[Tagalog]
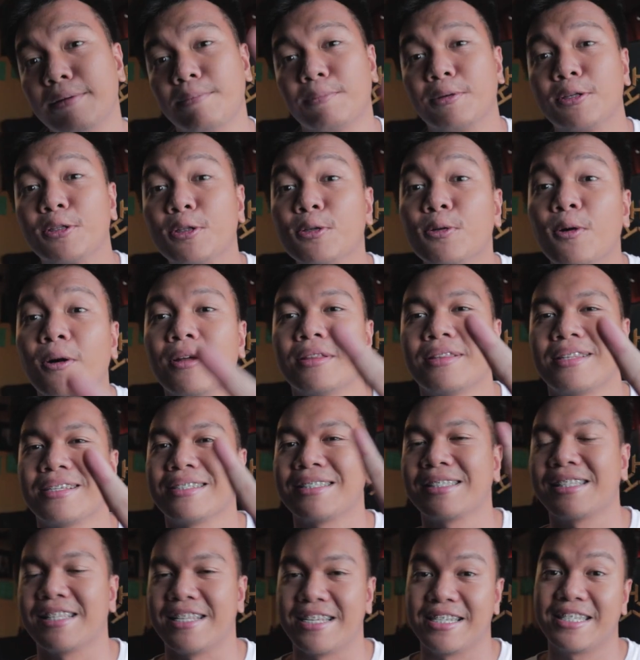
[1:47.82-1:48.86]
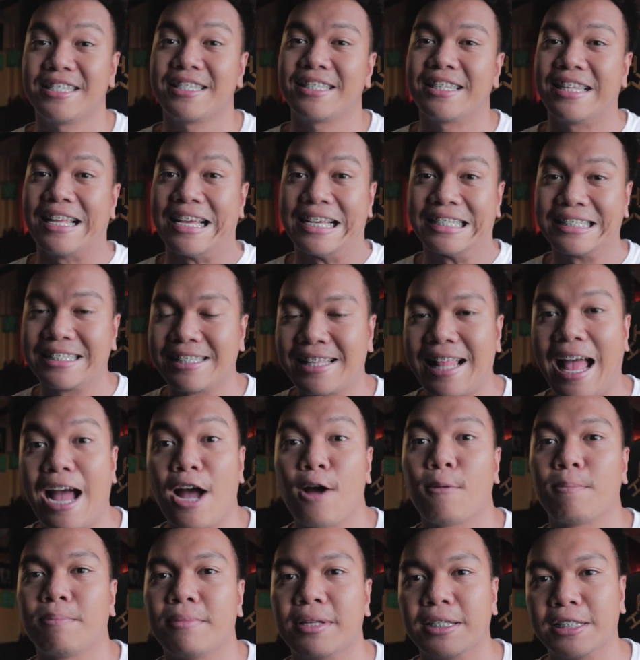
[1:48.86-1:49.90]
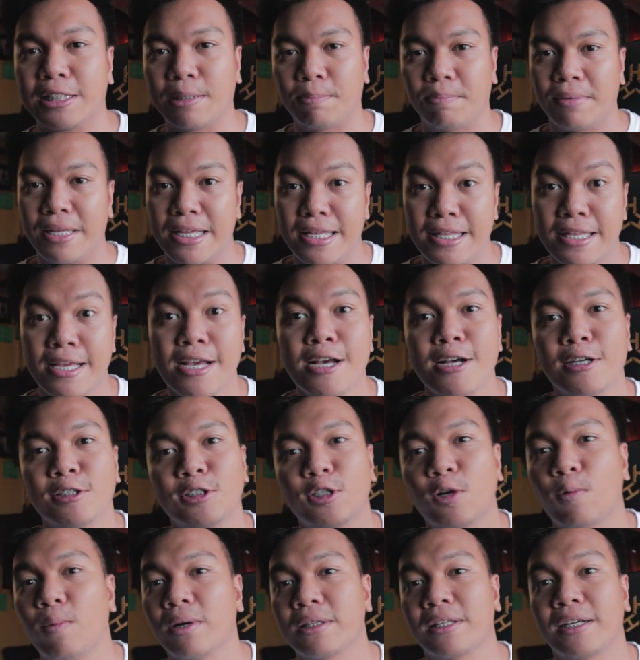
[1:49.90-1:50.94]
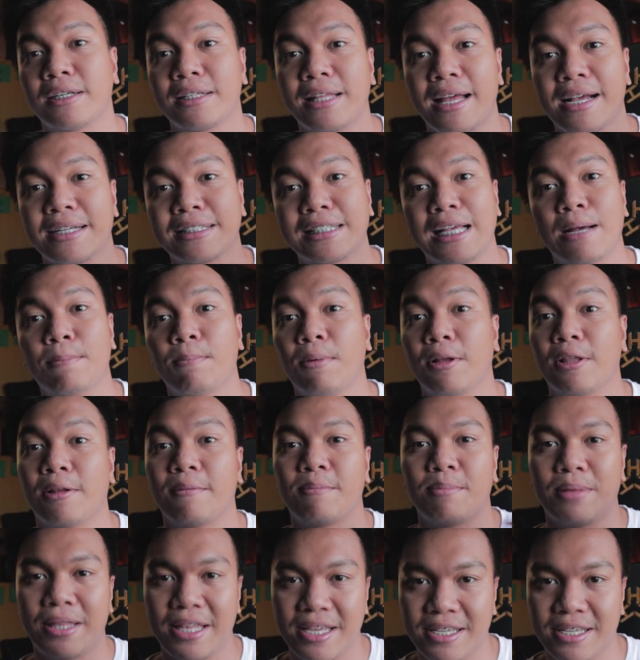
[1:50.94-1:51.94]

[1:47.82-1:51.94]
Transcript: Number two on this list is lack of discipline. So what are the example of